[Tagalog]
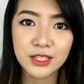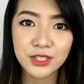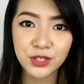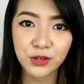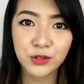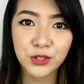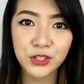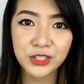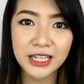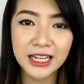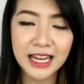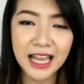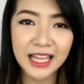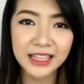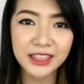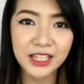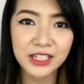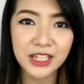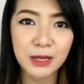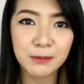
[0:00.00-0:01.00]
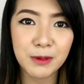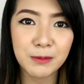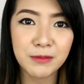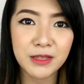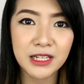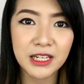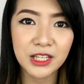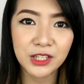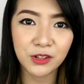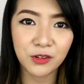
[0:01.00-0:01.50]
So, yun na lahat ng
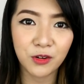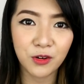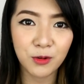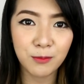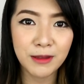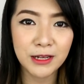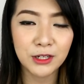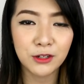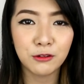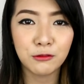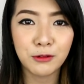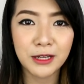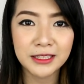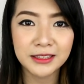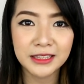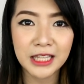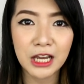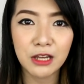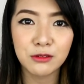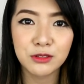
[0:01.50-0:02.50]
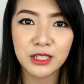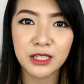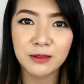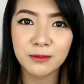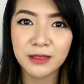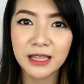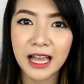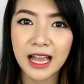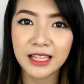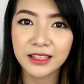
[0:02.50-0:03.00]
napamili ko. Below
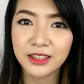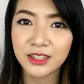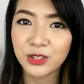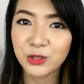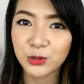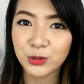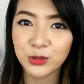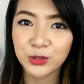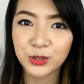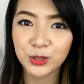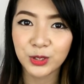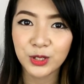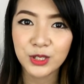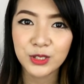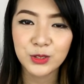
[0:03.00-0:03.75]
1,000 lahat yun.